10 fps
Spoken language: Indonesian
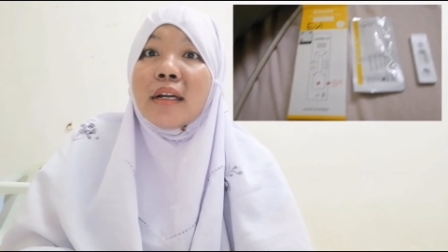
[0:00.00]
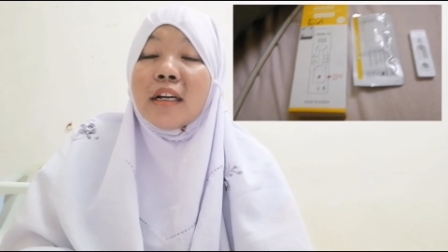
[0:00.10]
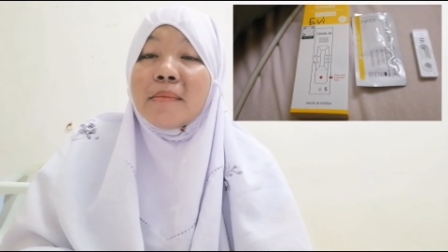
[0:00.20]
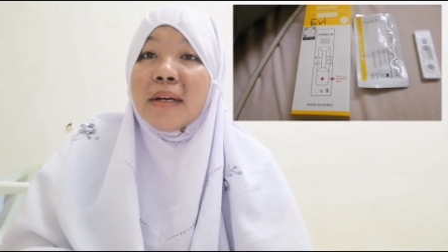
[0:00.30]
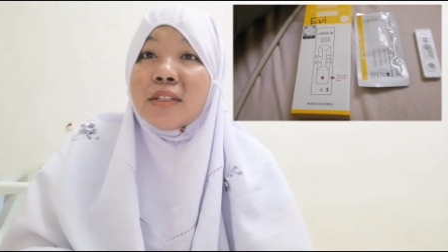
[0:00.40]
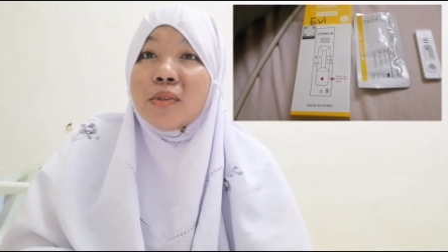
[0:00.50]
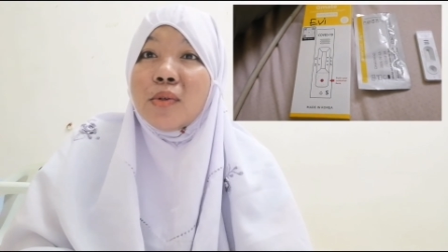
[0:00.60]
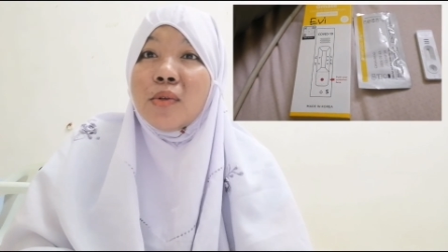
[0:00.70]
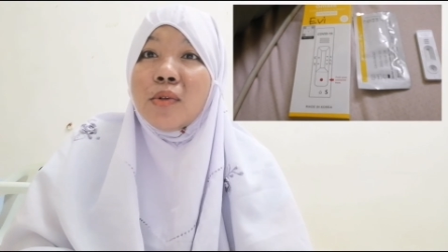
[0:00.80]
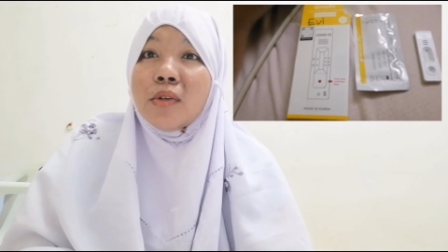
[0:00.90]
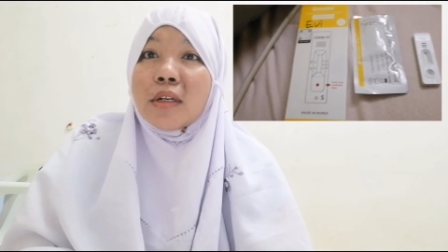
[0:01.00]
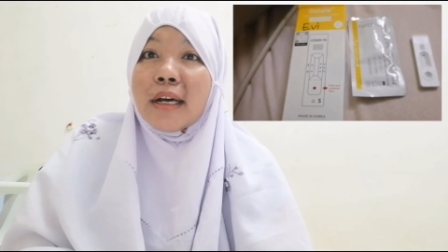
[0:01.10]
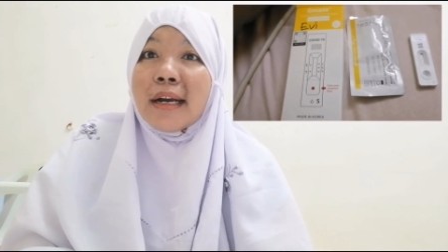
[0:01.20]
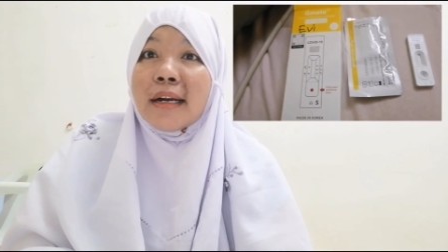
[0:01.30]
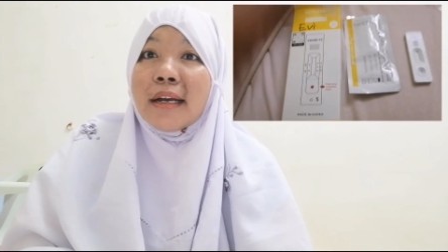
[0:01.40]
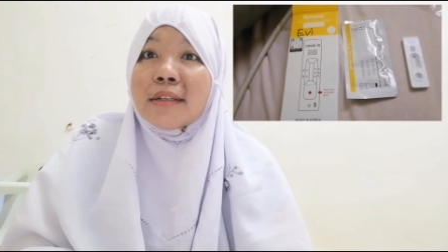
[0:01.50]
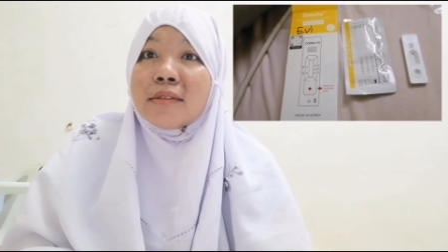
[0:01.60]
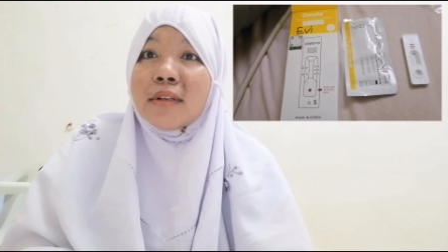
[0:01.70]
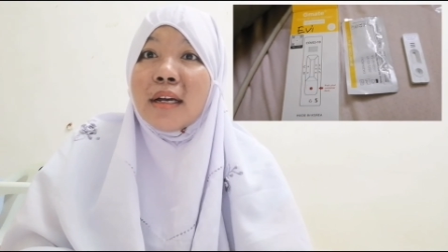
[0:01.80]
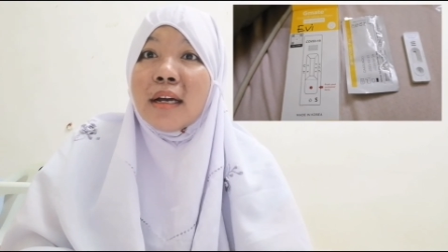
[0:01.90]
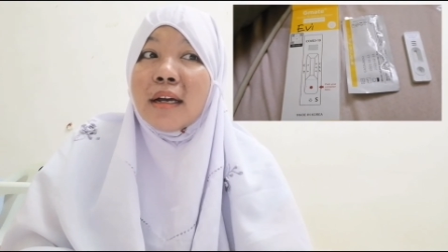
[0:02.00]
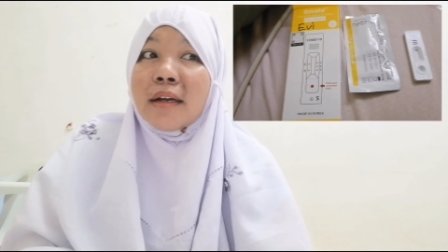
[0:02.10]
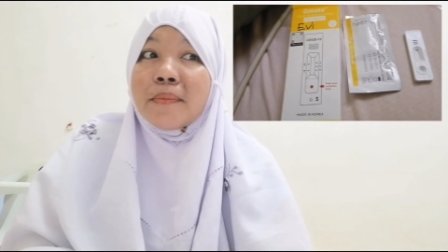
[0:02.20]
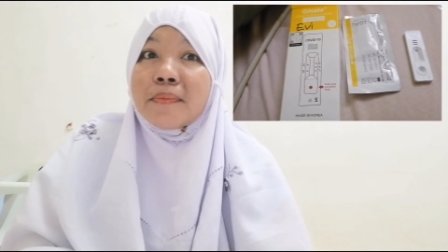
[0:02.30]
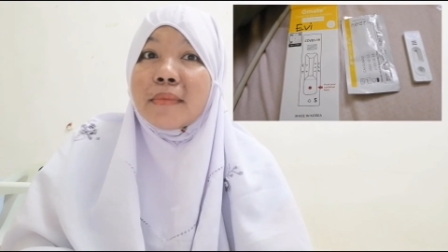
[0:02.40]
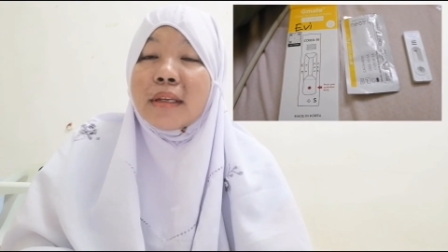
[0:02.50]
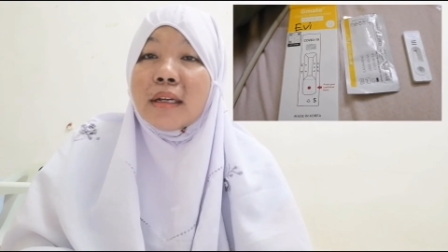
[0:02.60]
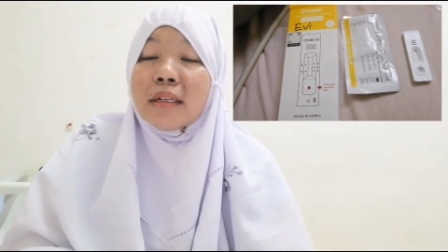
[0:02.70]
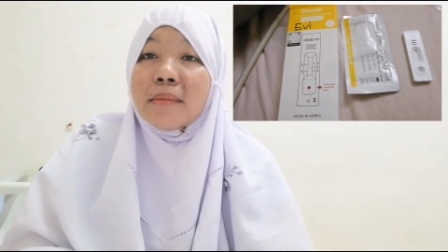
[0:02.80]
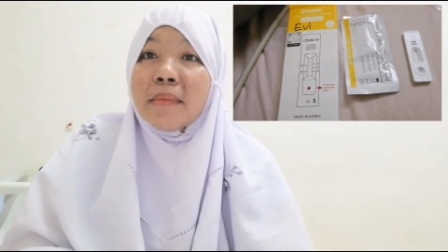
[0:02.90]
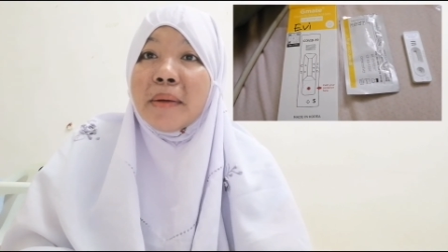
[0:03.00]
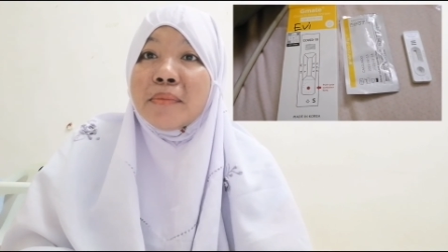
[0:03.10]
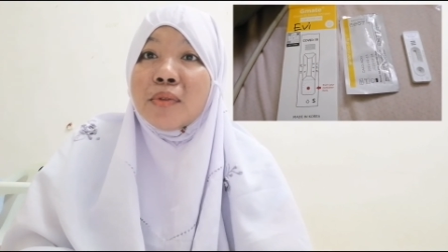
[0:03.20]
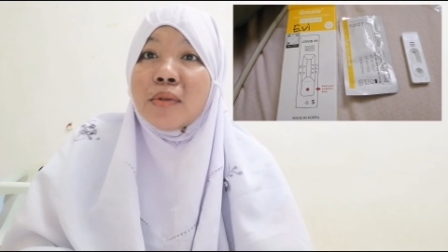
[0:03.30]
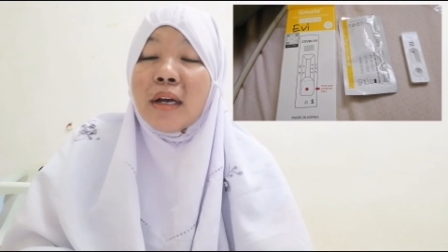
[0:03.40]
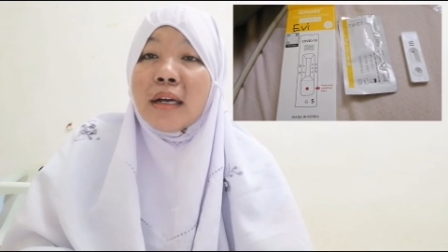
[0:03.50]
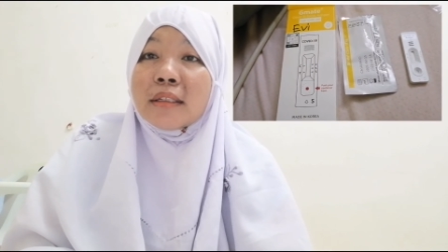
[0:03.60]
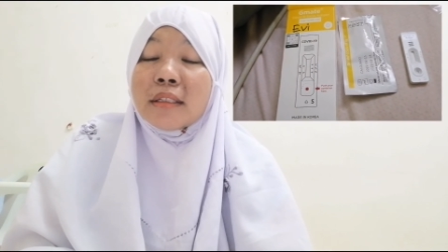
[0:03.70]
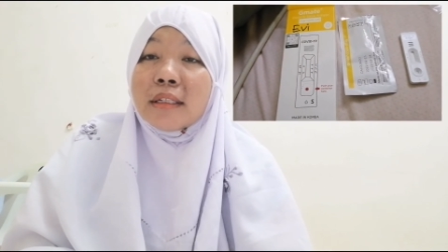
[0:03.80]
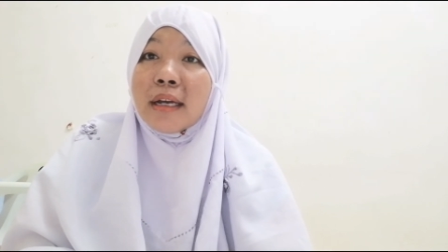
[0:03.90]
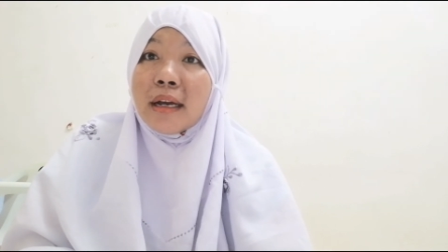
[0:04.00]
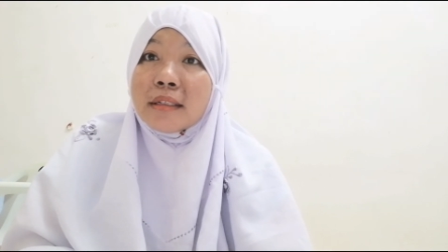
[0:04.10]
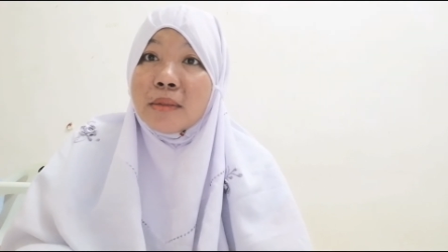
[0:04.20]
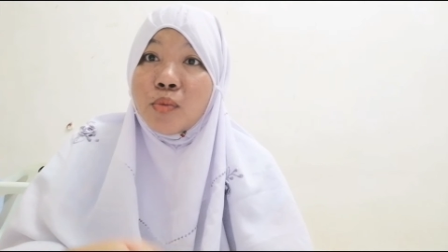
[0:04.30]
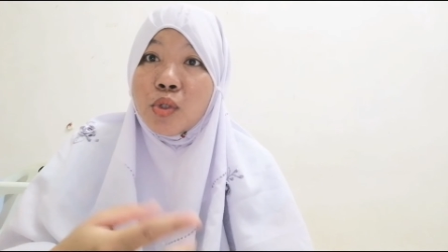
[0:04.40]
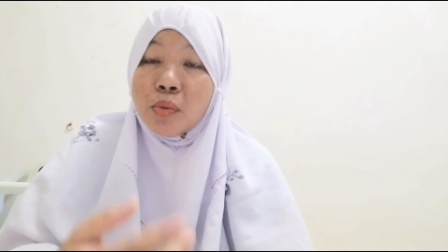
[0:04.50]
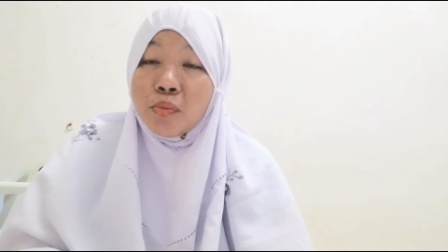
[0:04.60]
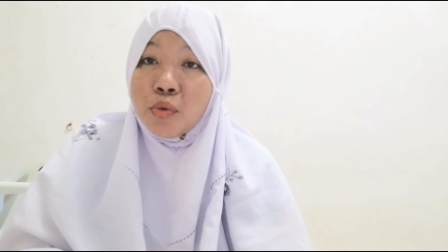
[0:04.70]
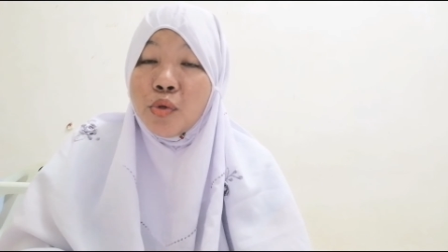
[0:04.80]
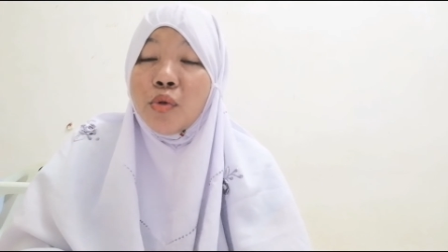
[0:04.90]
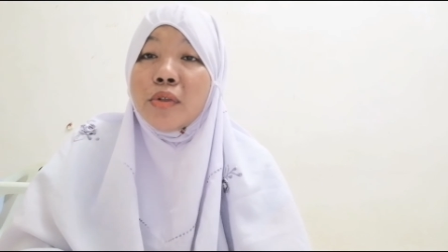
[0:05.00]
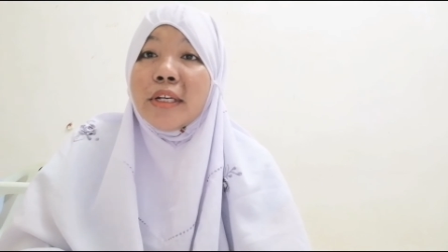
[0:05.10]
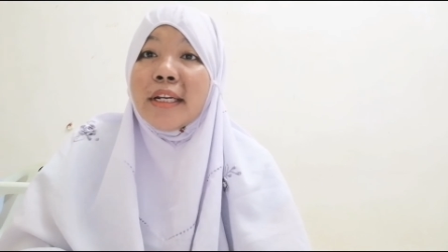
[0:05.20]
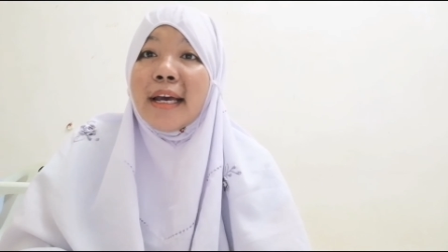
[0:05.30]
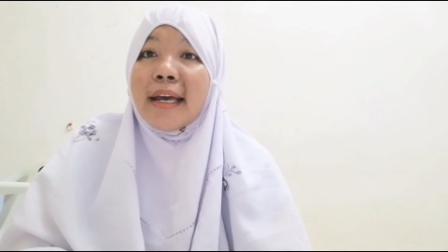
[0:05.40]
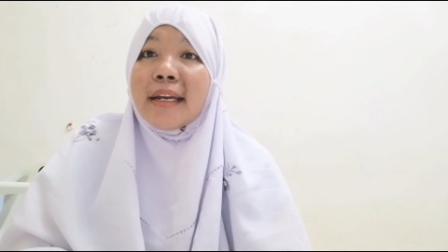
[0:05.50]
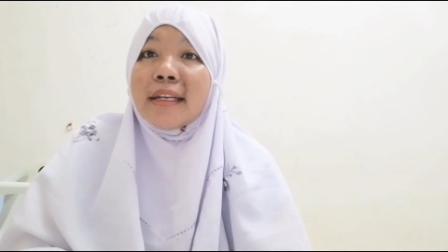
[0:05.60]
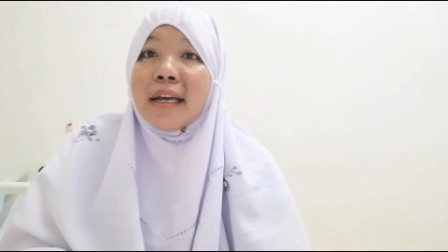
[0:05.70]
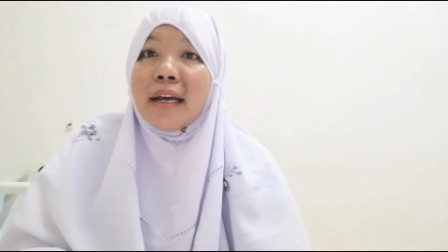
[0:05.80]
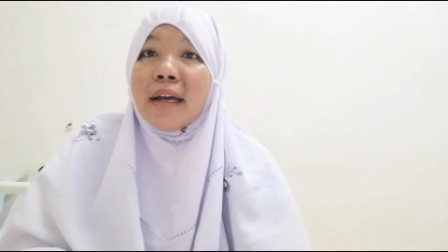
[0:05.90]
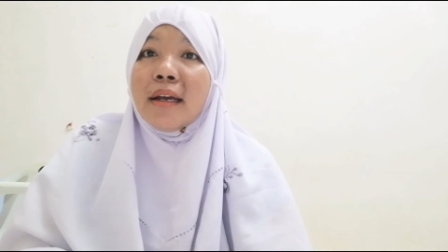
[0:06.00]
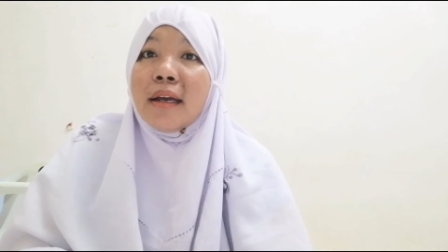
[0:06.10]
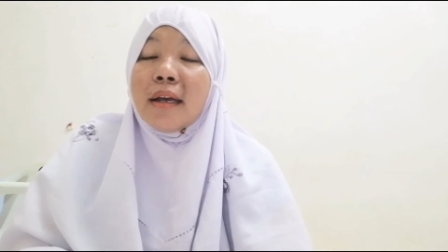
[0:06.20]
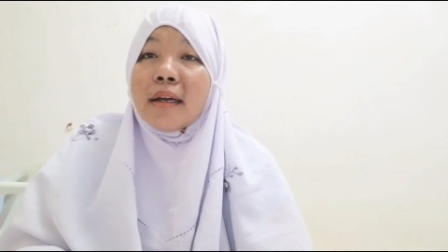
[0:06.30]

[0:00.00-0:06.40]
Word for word: lepas tuh karena sudah demam tuh nggak nggak sembuh sembuh jadi akhirnya